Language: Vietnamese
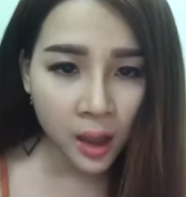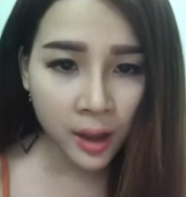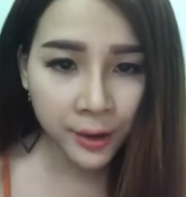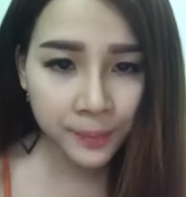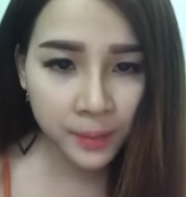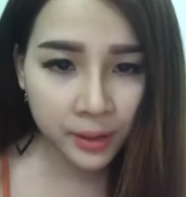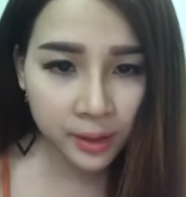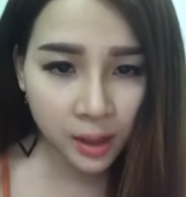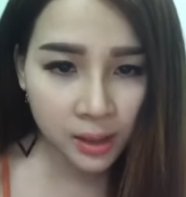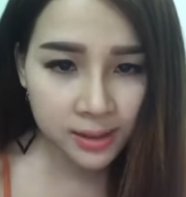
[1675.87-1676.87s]
hết bị
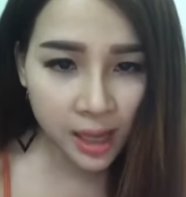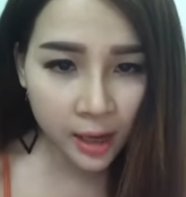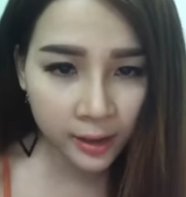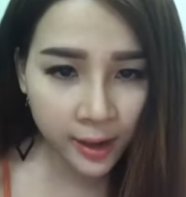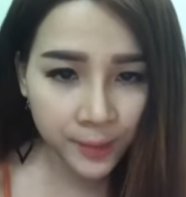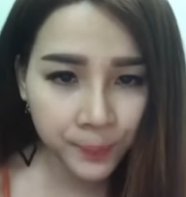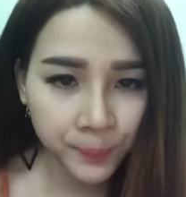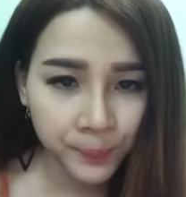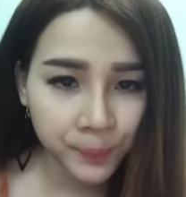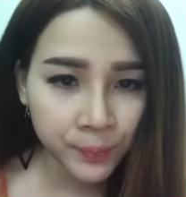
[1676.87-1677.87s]
sần đấy em.
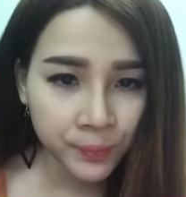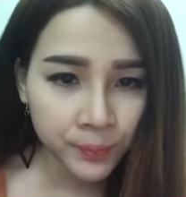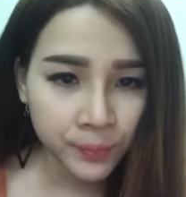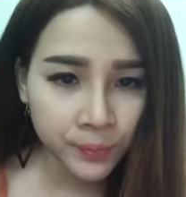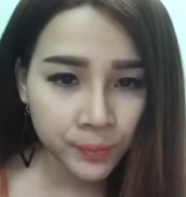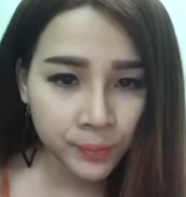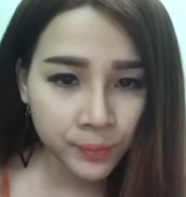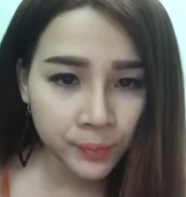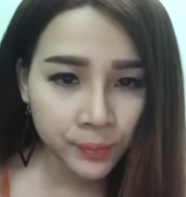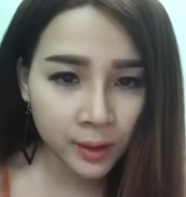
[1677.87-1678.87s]

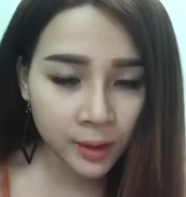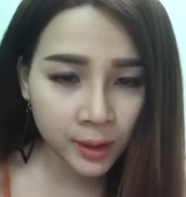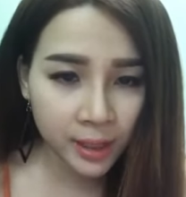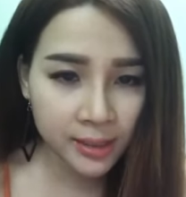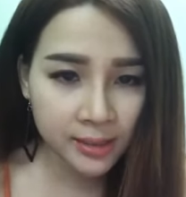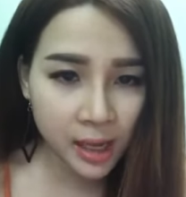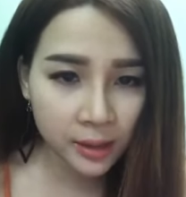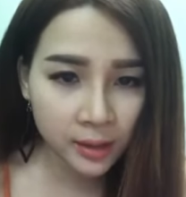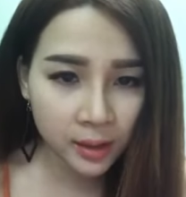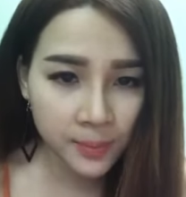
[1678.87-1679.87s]
Giờ nó đang sần
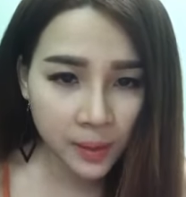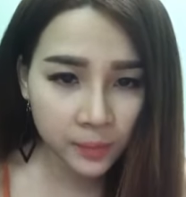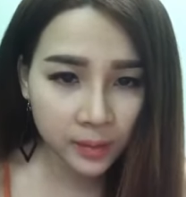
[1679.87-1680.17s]
nhưng nó bong